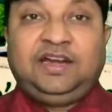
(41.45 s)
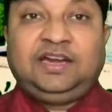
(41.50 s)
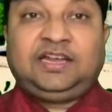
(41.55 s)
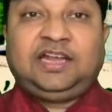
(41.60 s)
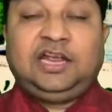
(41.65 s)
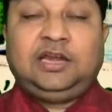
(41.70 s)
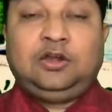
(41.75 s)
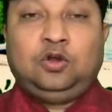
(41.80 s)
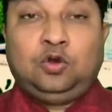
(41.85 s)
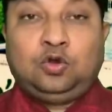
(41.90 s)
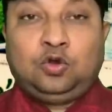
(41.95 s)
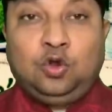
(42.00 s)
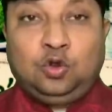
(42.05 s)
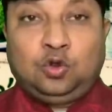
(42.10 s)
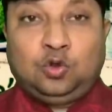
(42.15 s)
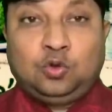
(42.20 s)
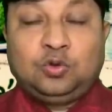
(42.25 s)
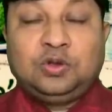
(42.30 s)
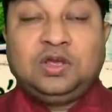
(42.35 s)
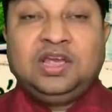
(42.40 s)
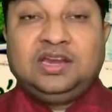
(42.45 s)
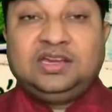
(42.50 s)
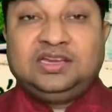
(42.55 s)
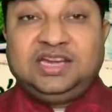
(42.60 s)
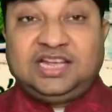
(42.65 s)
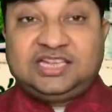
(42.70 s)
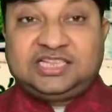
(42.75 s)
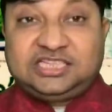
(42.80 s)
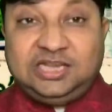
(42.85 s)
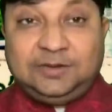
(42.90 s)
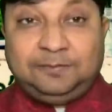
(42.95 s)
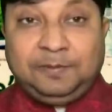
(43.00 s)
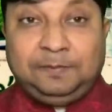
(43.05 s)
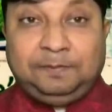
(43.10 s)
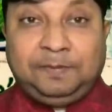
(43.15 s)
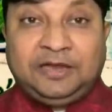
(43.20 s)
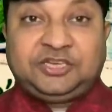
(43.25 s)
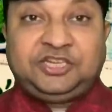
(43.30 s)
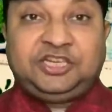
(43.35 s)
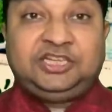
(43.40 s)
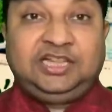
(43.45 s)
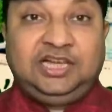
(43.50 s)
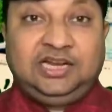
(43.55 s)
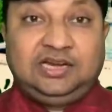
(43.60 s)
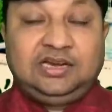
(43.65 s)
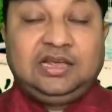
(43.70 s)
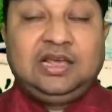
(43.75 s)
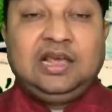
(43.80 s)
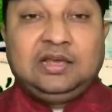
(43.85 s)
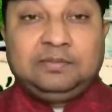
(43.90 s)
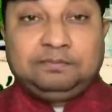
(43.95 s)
वर्ग के लोगों को न सिर्फ विपक्षी दल